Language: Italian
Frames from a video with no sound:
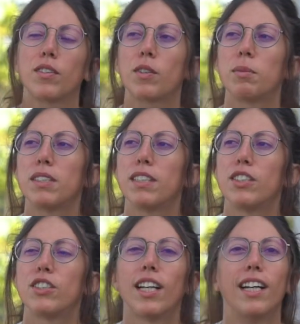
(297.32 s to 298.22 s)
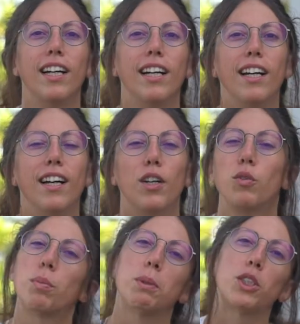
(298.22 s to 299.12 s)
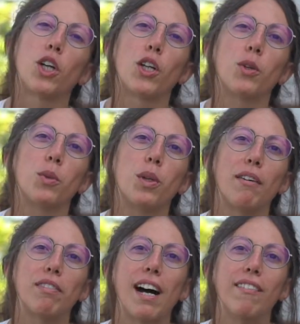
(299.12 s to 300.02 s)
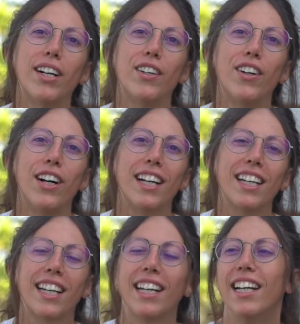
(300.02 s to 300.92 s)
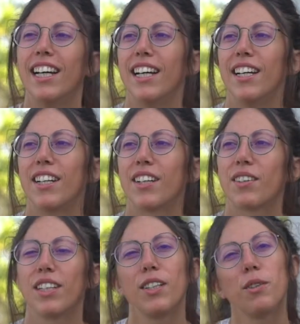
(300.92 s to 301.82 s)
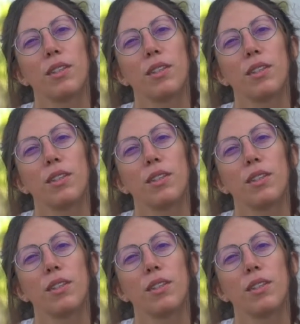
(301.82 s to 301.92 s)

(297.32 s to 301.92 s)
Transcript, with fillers: come si dice, due piccioni con una fava, no? Anche eh, quindi di